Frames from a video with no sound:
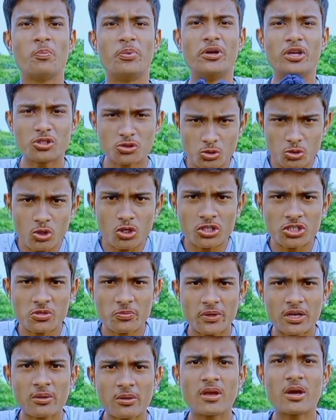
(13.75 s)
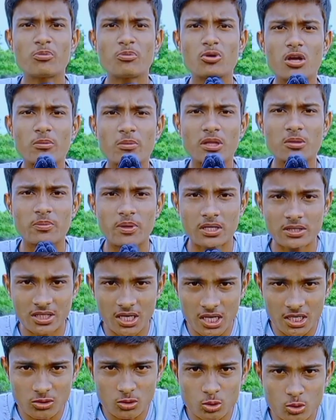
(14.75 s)
वीडियो शुरू होने से पहले मैं आपको एक बात
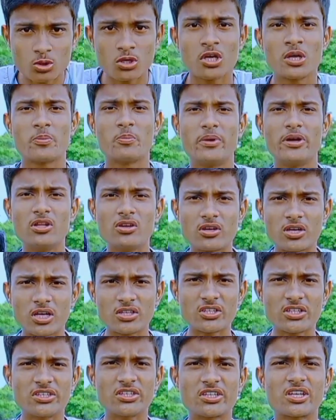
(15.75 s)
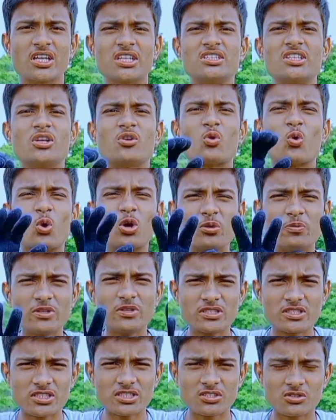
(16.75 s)
बता दूँ वीडियो के अंदर दिखाने जाए कोई भी
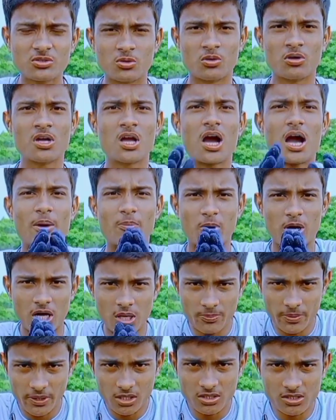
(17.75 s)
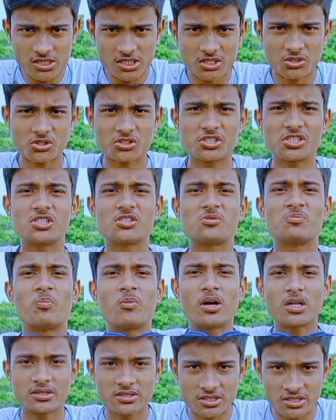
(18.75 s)
चीज़ को आप घर पे करने की कोशिश
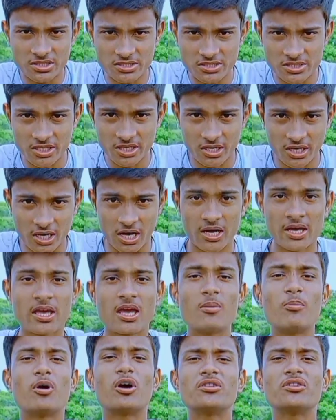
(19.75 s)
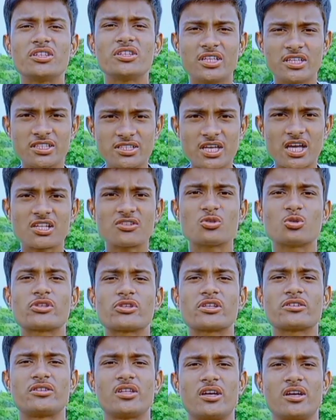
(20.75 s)
मत कीजिएगा ये बहुत ही डेंजरस हो
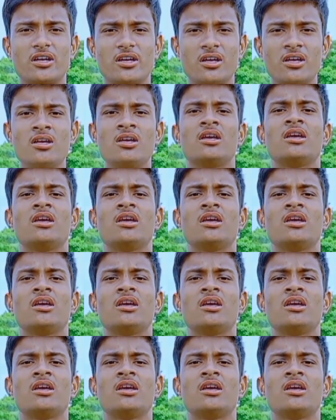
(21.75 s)
सकता है